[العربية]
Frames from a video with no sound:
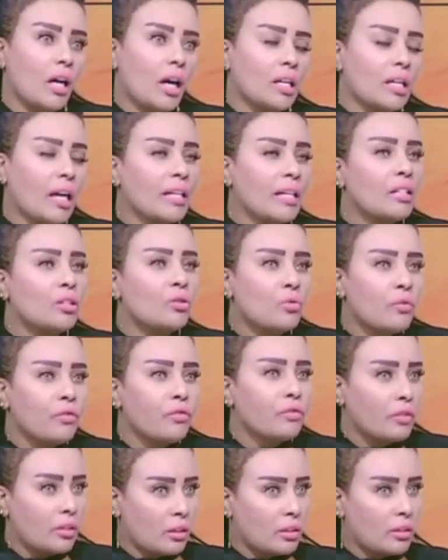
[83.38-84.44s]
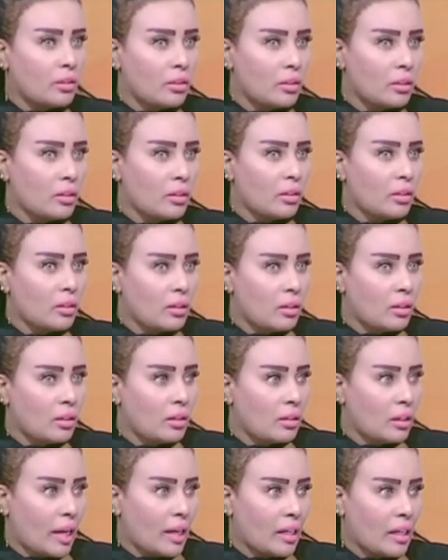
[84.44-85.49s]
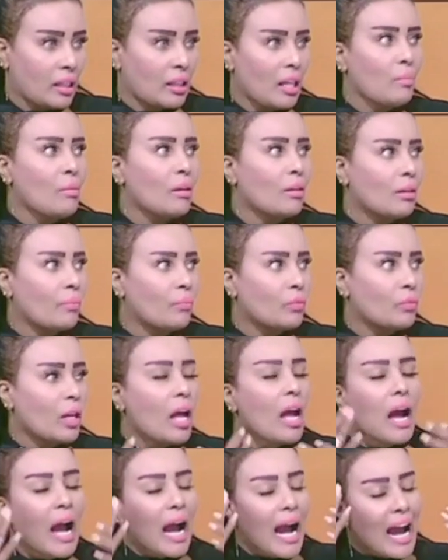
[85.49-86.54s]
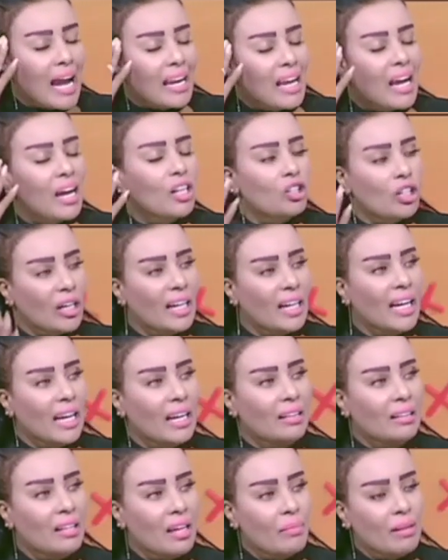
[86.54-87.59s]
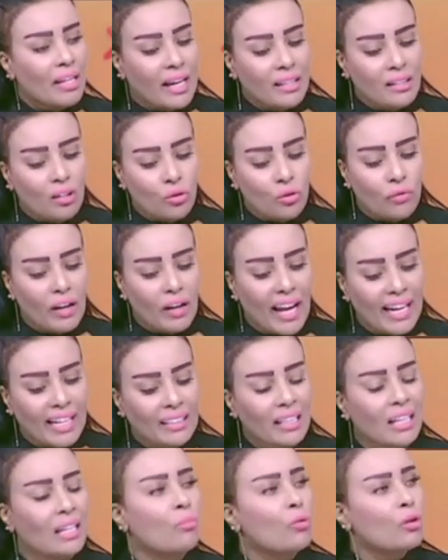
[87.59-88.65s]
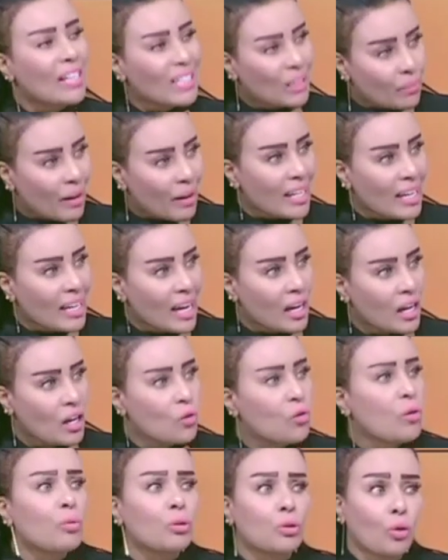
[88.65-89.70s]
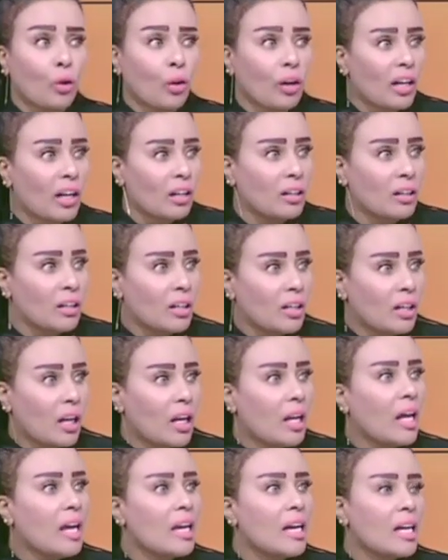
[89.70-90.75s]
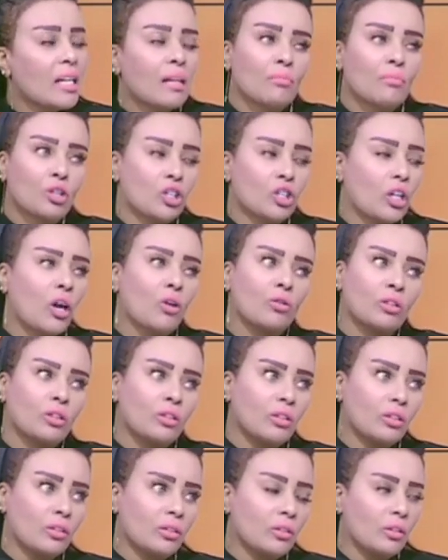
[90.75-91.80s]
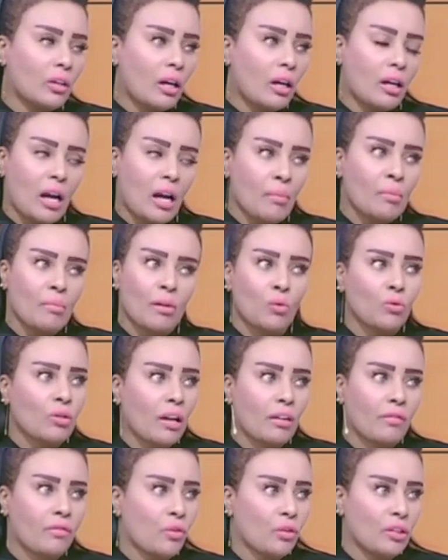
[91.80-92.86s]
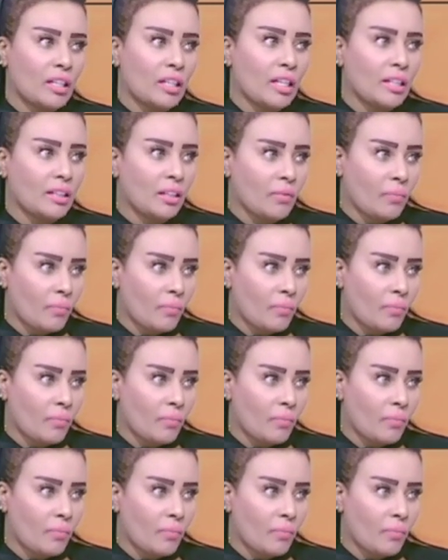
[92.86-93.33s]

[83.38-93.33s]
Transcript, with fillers: انا عايزه اشوف آآ آه، آآ آه، آه، يعني دايما عقلها شغال دايما عايزه تشوف الحاجات اللي مناسبه ليها وبتروح لها اللي هي انا مش هقعد اعمل مجهود على الفاضي يعني